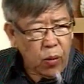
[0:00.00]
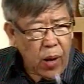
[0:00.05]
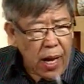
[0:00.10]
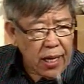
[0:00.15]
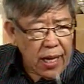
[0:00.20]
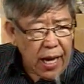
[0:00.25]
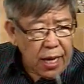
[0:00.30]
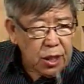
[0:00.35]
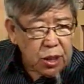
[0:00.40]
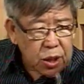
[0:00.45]

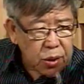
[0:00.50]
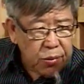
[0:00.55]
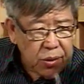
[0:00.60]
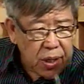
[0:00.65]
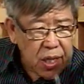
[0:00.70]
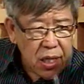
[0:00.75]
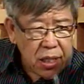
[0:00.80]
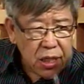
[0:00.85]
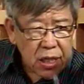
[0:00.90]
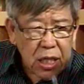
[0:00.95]
安安顺
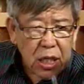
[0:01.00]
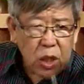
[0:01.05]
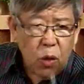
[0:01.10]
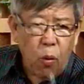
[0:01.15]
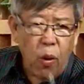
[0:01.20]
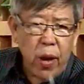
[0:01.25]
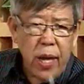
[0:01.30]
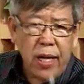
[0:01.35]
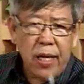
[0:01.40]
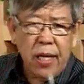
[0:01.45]
人只是
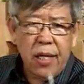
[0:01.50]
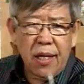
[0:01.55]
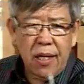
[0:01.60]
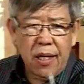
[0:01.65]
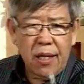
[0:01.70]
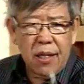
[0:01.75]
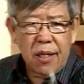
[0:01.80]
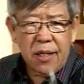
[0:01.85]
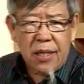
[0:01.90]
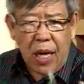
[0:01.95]
多一
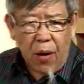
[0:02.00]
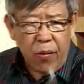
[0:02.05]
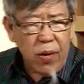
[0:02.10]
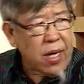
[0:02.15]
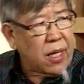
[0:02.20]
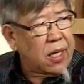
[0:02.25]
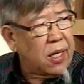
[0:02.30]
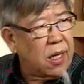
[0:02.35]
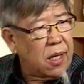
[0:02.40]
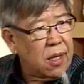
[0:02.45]
个少
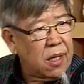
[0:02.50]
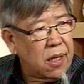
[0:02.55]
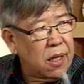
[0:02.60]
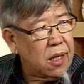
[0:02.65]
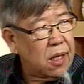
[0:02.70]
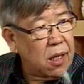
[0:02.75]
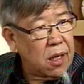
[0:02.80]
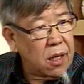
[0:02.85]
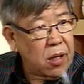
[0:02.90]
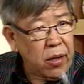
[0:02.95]
一个，
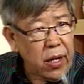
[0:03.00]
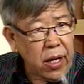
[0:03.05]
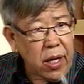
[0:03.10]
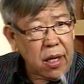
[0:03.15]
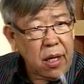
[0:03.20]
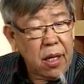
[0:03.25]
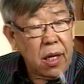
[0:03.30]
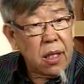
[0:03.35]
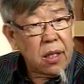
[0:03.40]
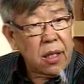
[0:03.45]

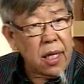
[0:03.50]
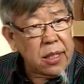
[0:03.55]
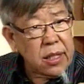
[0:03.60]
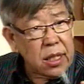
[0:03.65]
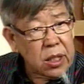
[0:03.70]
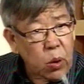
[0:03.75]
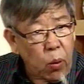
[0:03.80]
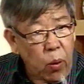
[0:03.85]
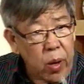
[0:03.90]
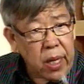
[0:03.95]
哎，但
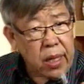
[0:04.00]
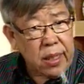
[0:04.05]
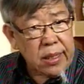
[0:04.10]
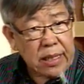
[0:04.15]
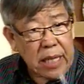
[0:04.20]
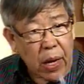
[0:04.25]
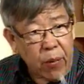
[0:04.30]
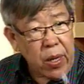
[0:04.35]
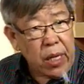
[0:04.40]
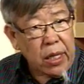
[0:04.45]
是多一个
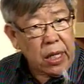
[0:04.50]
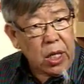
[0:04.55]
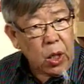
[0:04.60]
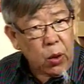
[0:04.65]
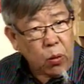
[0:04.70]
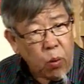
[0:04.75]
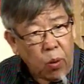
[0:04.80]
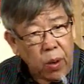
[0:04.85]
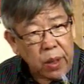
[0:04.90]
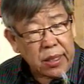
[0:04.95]
少一个的
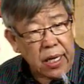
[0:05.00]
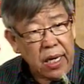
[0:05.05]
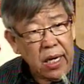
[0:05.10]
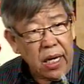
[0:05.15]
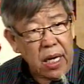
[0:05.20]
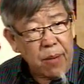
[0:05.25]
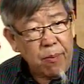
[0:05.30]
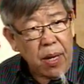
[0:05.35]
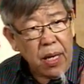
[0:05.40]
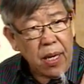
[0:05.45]
过
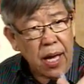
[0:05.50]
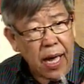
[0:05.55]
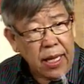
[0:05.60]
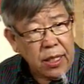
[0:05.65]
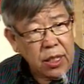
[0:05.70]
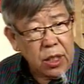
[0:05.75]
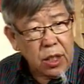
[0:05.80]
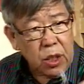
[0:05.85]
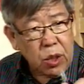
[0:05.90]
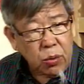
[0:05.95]
程里面，
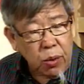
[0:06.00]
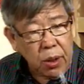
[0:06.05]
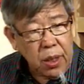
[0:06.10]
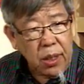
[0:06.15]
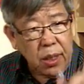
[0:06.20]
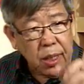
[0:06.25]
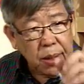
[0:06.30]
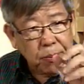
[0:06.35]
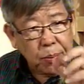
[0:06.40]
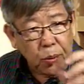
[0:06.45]
安
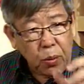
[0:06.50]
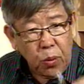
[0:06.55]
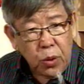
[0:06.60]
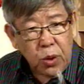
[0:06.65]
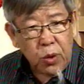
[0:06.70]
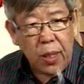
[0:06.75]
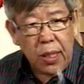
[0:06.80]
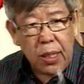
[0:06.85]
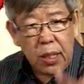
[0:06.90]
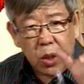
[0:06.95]
顺的补
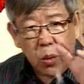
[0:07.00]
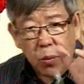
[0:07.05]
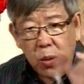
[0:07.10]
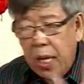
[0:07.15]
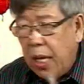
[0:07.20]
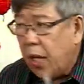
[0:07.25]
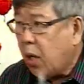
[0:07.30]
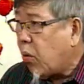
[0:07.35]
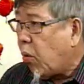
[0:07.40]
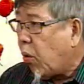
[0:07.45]
选对
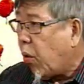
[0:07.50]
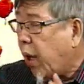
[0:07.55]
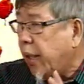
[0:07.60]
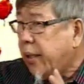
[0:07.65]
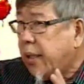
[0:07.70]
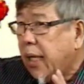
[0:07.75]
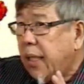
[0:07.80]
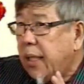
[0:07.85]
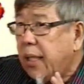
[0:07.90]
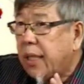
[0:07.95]
于国
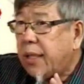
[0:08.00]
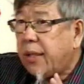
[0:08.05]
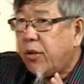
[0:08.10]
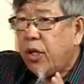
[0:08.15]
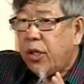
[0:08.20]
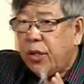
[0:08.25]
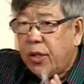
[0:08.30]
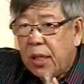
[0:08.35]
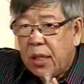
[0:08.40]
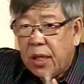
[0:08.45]
政的
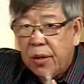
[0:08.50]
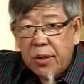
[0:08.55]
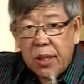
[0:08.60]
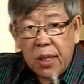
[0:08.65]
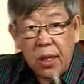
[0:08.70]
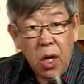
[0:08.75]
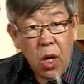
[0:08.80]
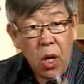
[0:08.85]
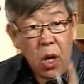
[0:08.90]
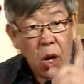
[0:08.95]
信息就
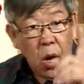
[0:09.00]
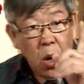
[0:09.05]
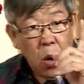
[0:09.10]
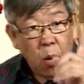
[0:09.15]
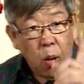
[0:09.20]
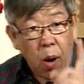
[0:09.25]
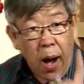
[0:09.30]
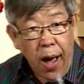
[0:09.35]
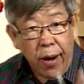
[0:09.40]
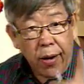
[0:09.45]
是，
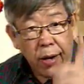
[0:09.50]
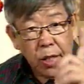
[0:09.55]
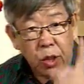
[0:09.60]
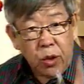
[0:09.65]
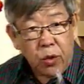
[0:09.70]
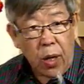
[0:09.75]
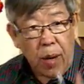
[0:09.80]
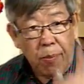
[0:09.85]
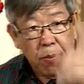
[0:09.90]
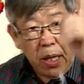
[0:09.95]
华人
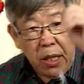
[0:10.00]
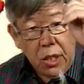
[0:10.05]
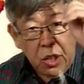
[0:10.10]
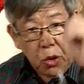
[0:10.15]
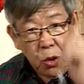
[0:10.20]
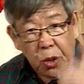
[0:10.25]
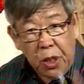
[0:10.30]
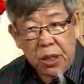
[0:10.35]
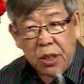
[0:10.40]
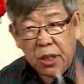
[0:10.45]
选民
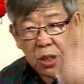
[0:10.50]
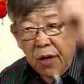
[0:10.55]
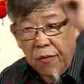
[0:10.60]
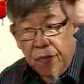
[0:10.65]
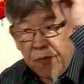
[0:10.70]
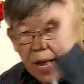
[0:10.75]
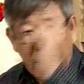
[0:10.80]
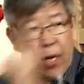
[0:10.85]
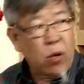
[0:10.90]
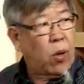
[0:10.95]
继续
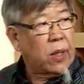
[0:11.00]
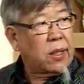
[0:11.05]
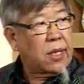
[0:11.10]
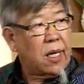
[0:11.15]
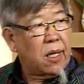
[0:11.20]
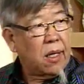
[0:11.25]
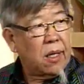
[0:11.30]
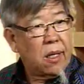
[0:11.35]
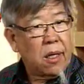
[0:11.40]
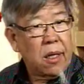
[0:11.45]
反国
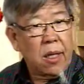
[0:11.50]
政，